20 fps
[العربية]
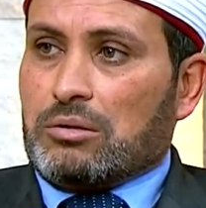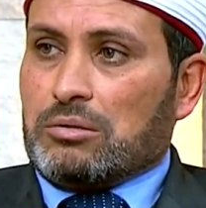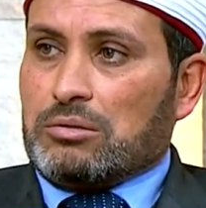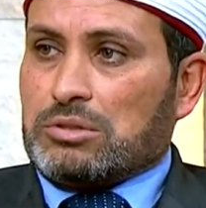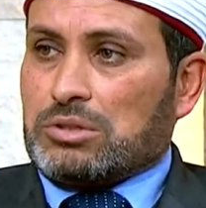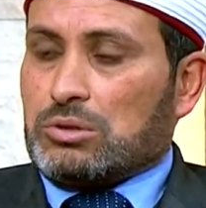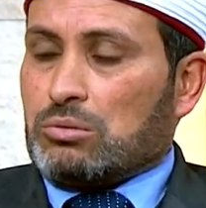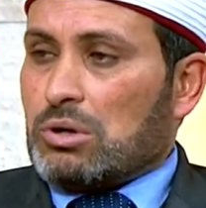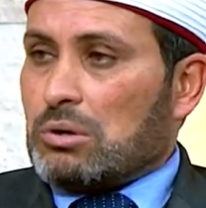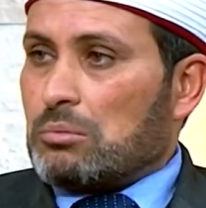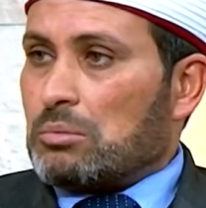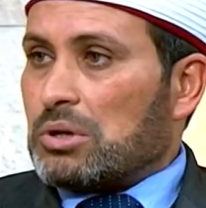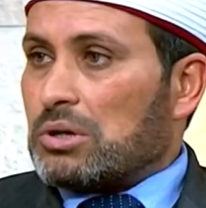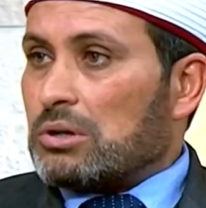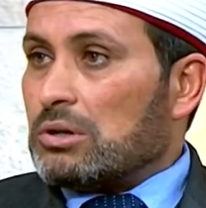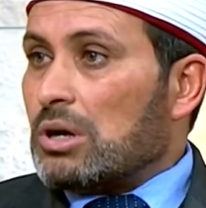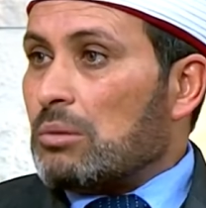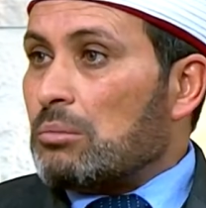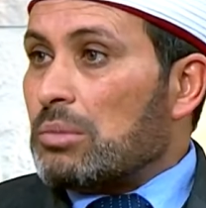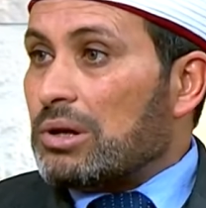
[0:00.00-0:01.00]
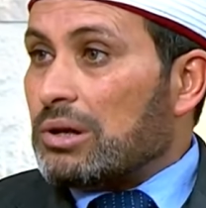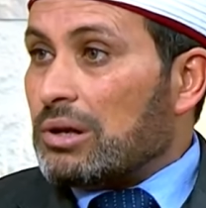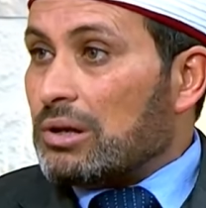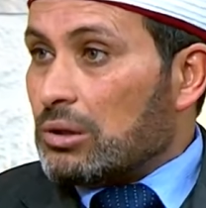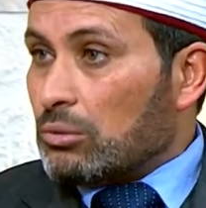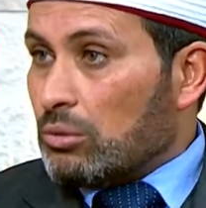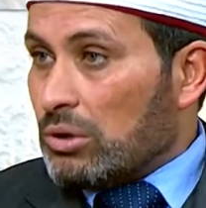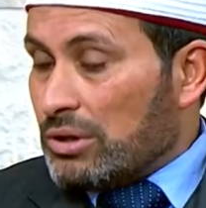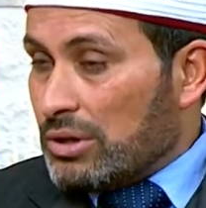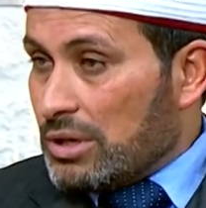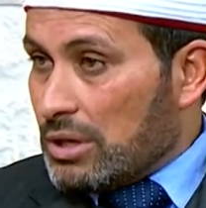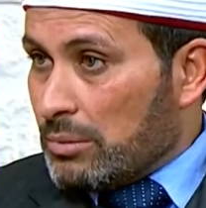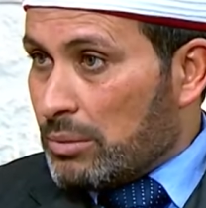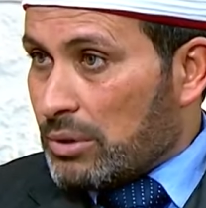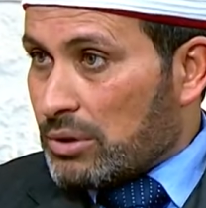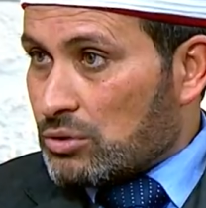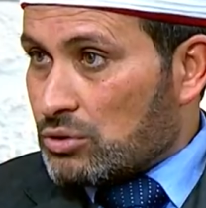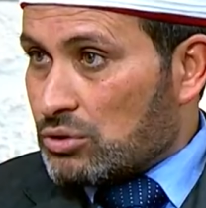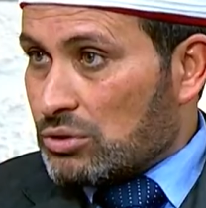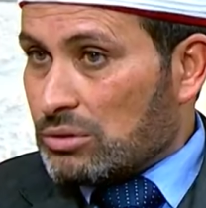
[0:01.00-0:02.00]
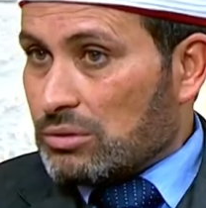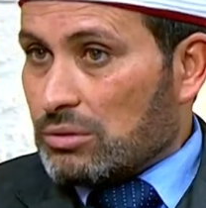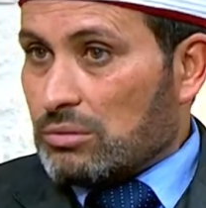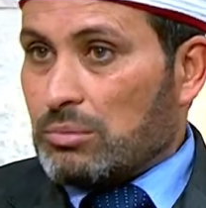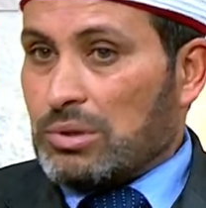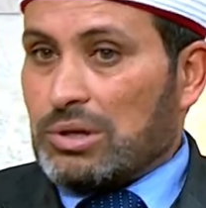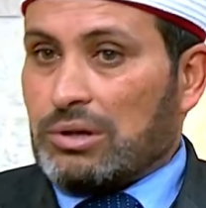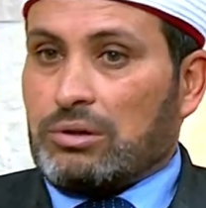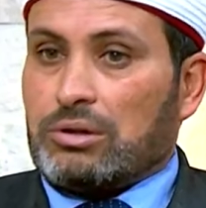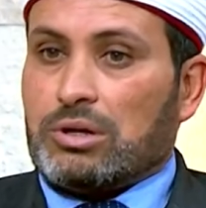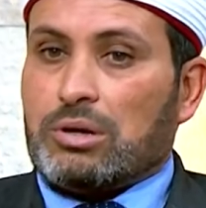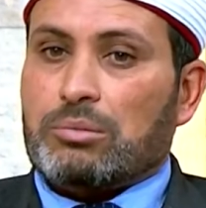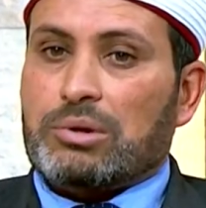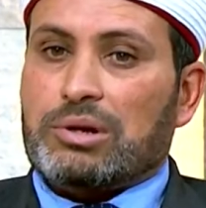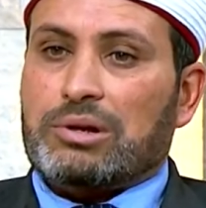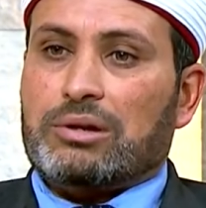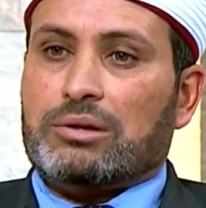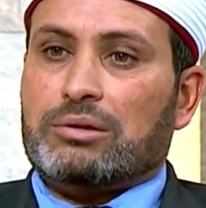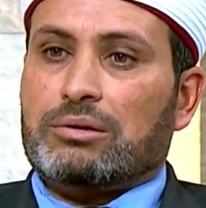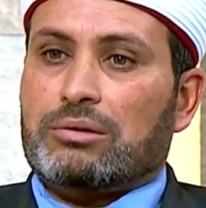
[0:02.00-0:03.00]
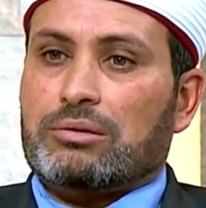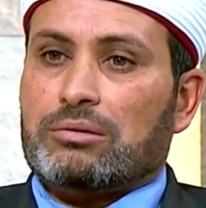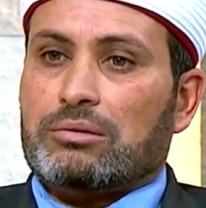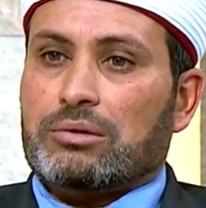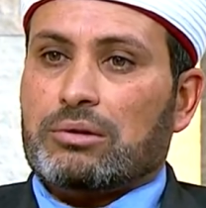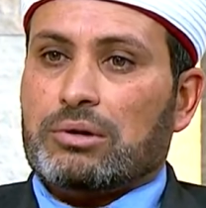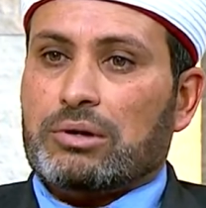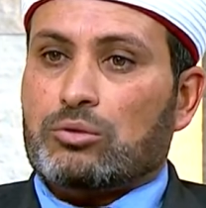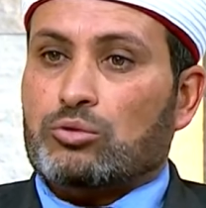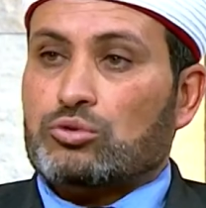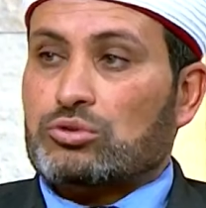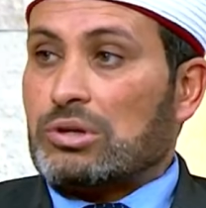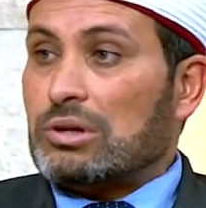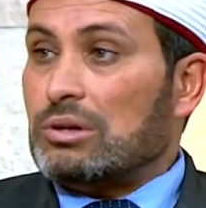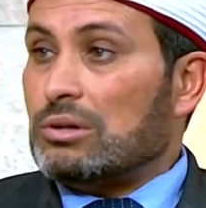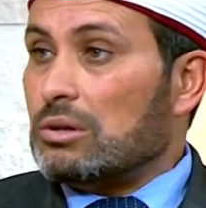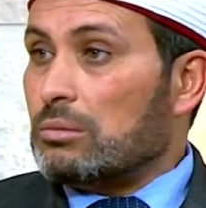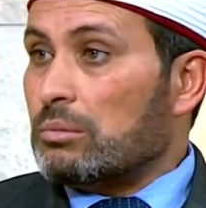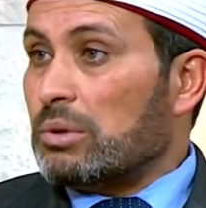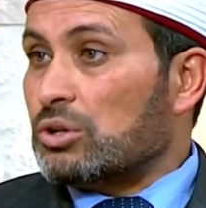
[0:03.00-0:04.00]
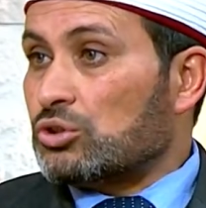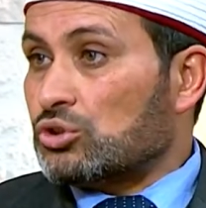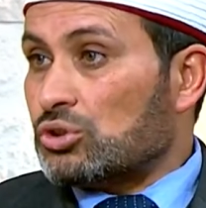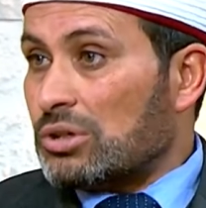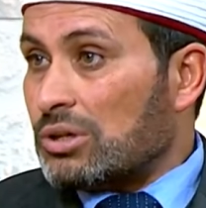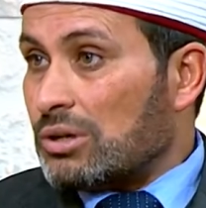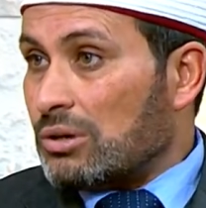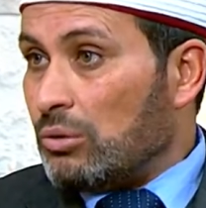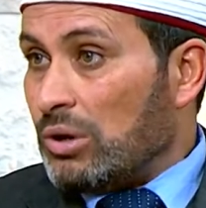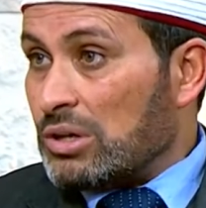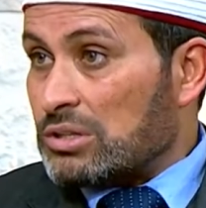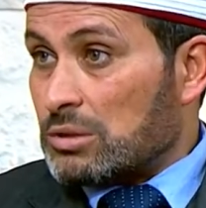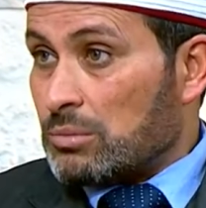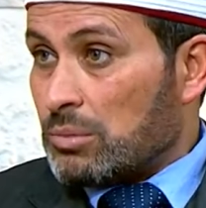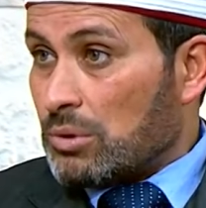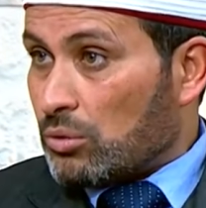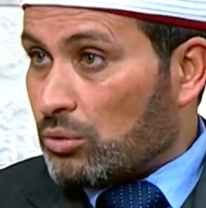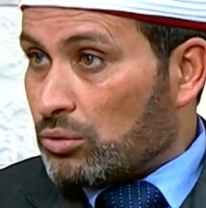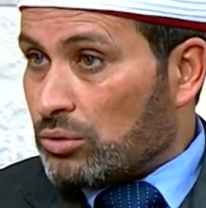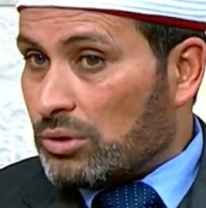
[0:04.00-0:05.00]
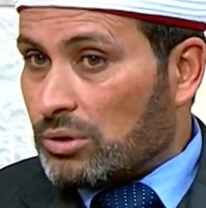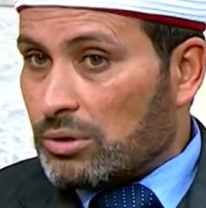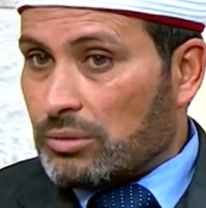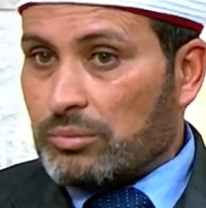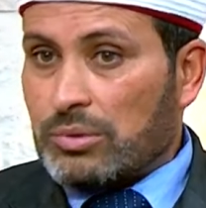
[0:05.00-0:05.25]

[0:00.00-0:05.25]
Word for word: سواء بقيام الليل وهذا أبرز شيء بالقيام الليل أن يصلي ما شاء وحسب القدرة